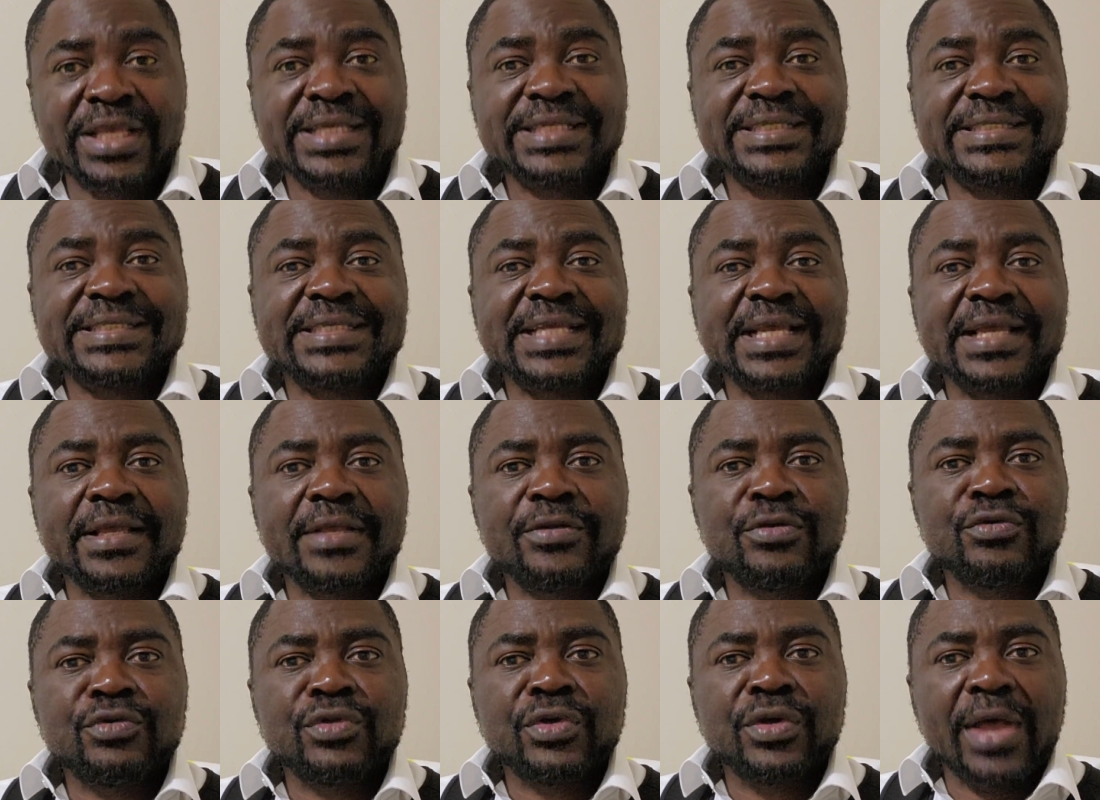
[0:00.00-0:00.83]
J'ai
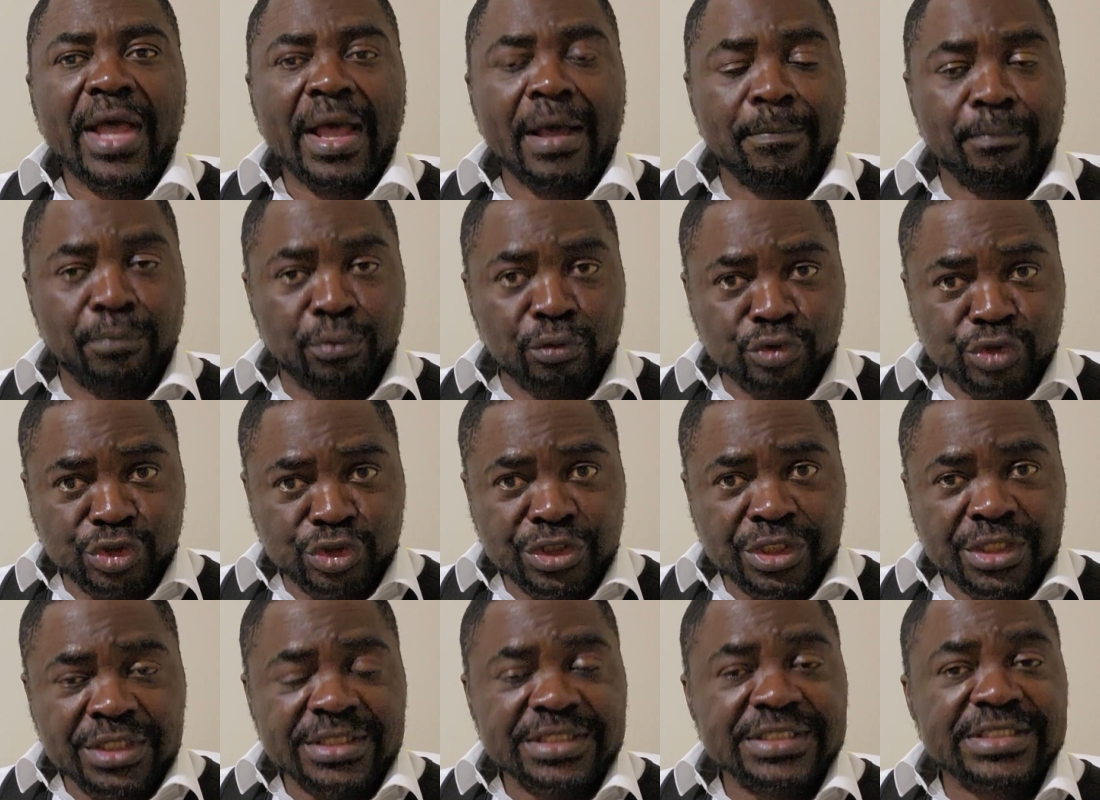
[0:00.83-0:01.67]
une
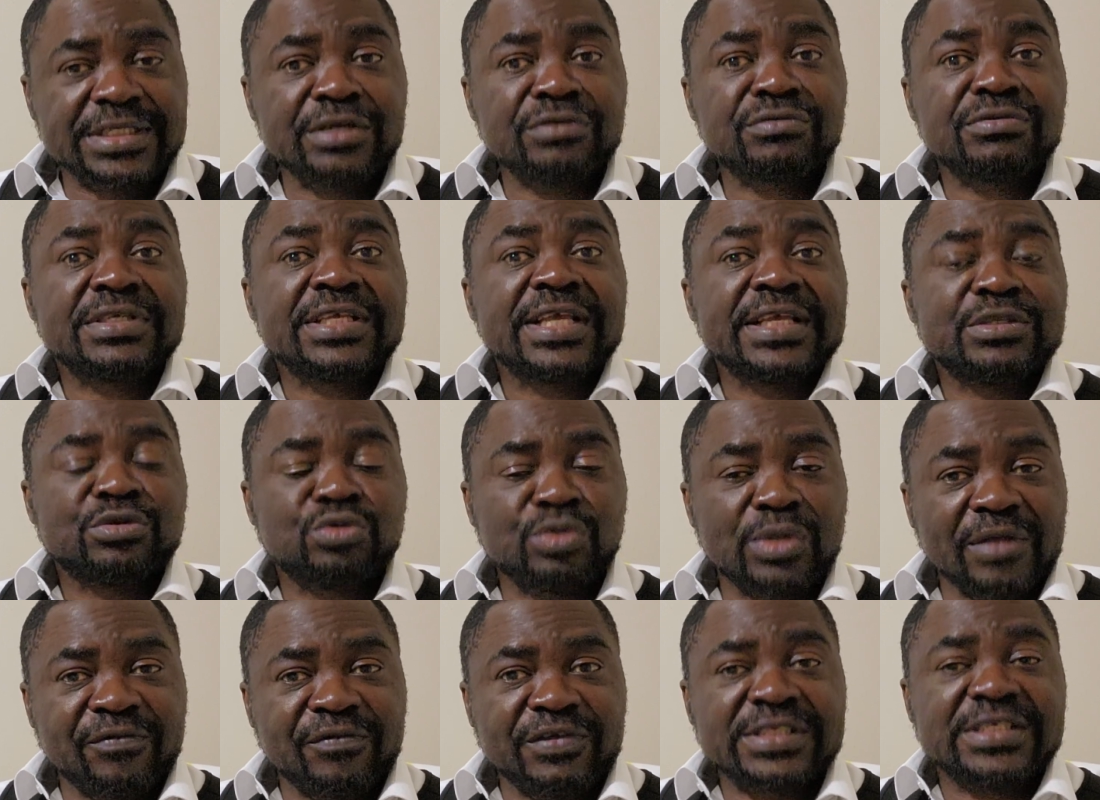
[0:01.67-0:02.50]
approche qui est
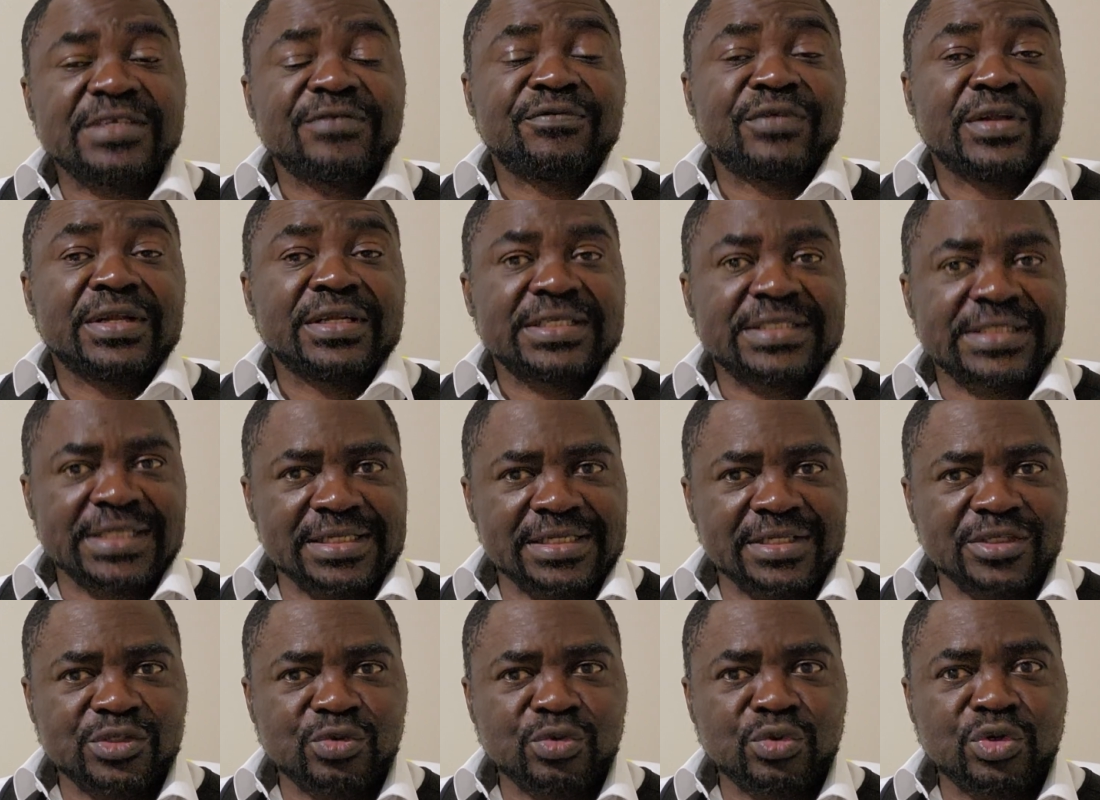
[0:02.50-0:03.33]
tout à fait différente de celle
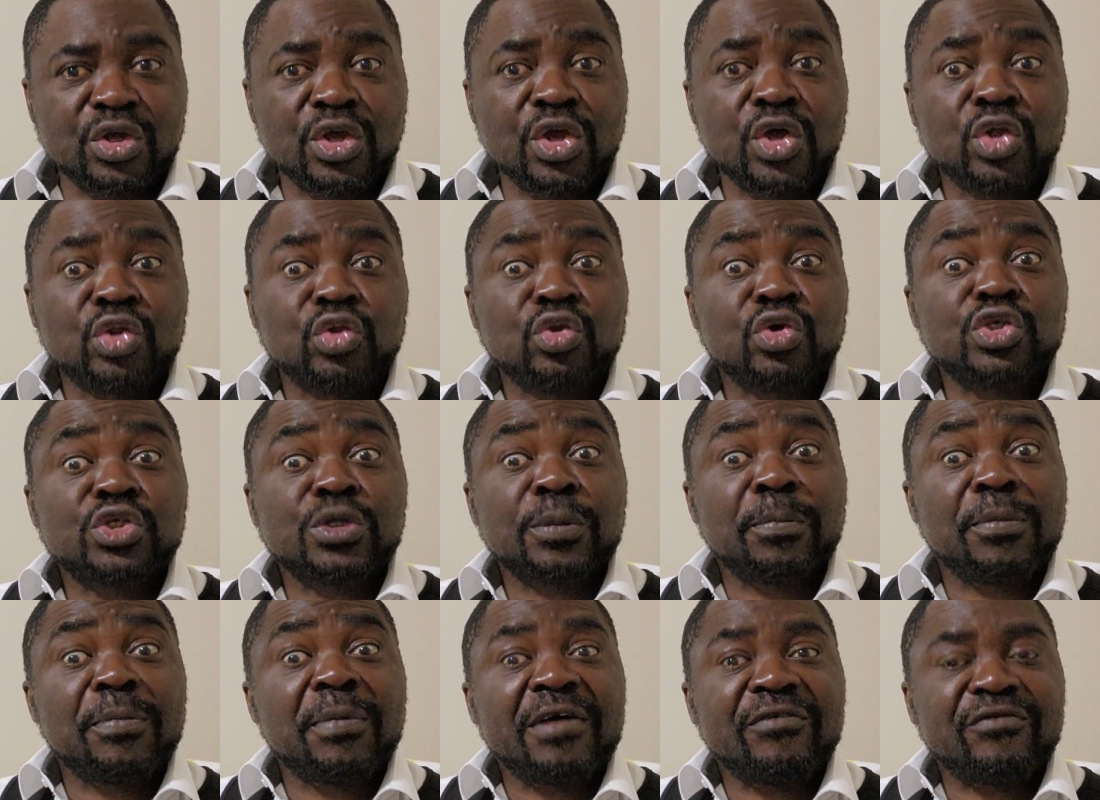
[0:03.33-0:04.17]
des autres. Donc, je ne
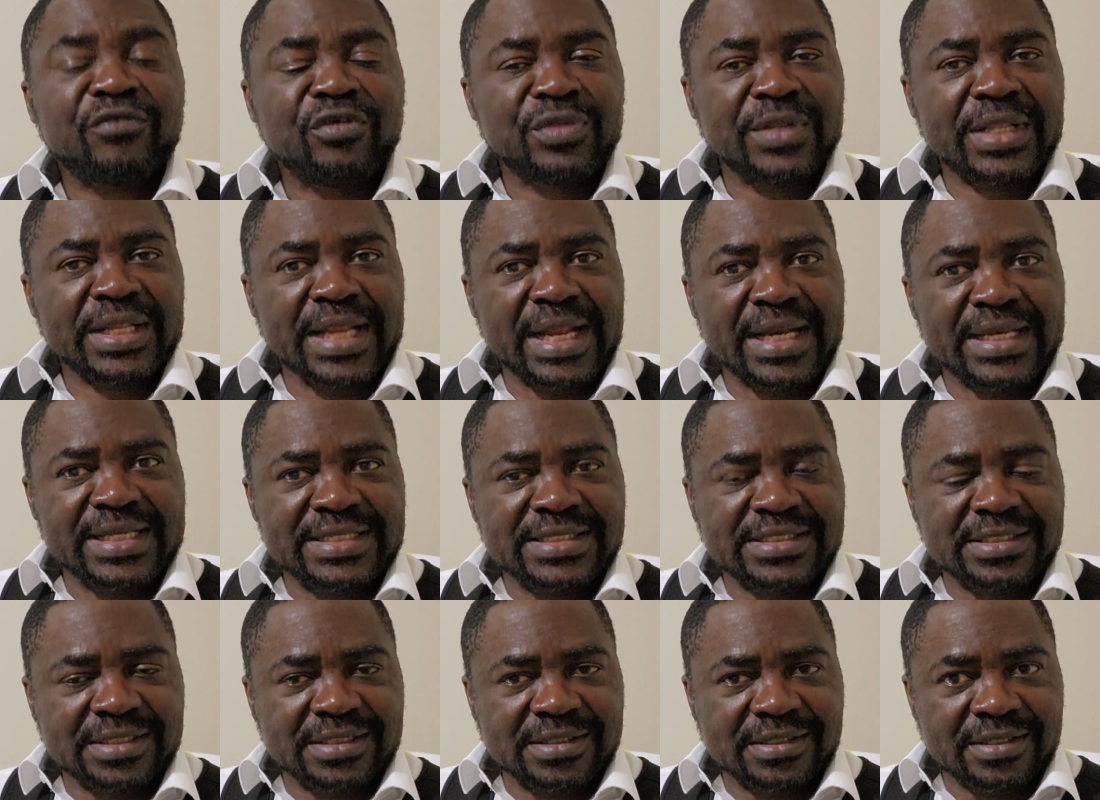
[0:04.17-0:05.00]
peux pas faire une
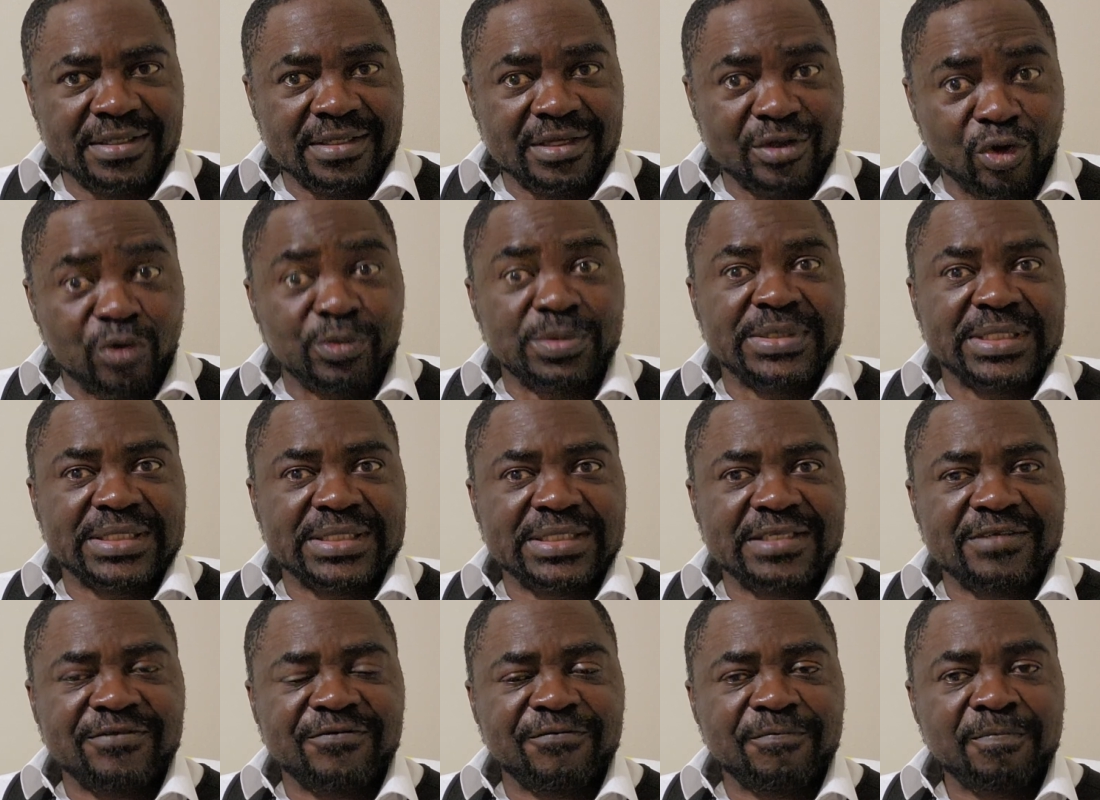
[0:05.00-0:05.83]
analyse euh,
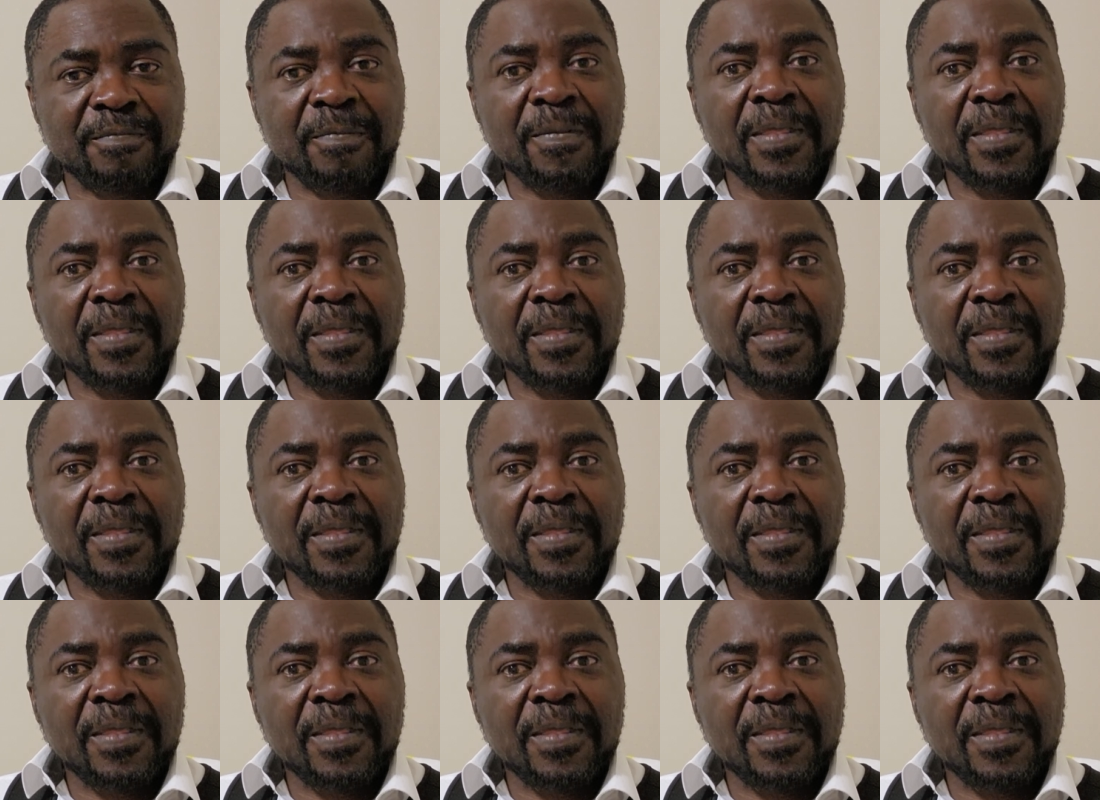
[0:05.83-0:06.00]
objective.